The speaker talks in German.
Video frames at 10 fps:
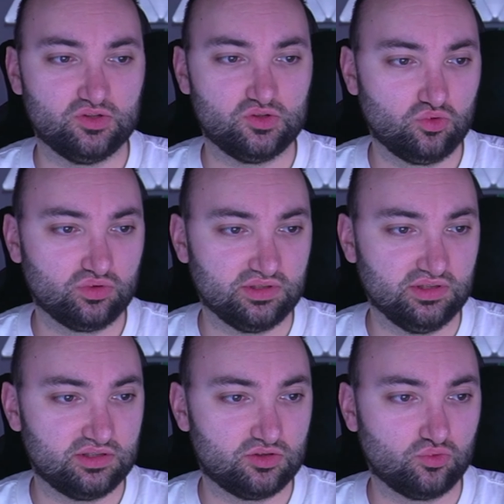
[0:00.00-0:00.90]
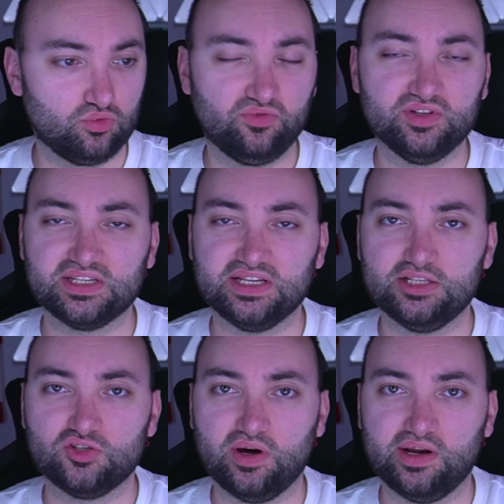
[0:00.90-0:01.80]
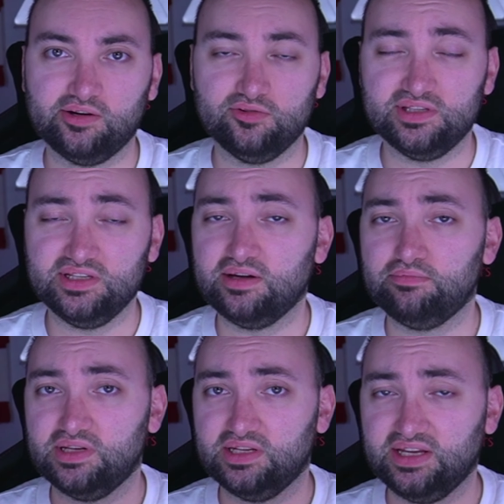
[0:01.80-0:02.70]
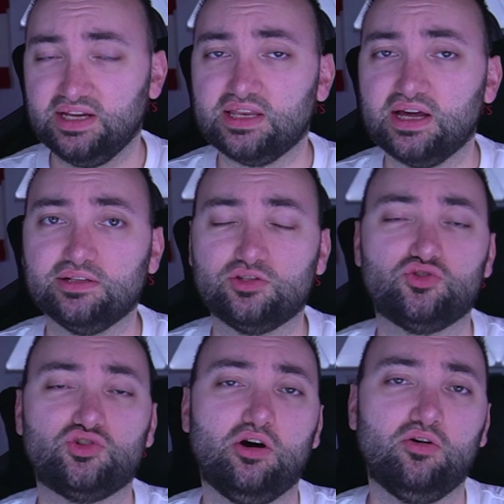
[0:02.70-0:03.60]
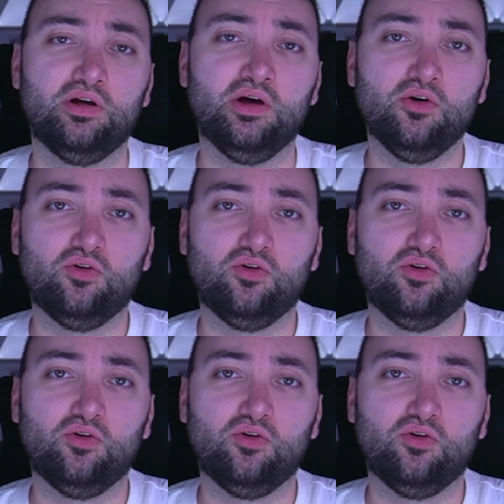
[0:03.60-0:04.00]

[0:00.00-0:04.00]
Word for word: versucht es so gut wie es geht zu analysieren, mir den Gegner anzuschauen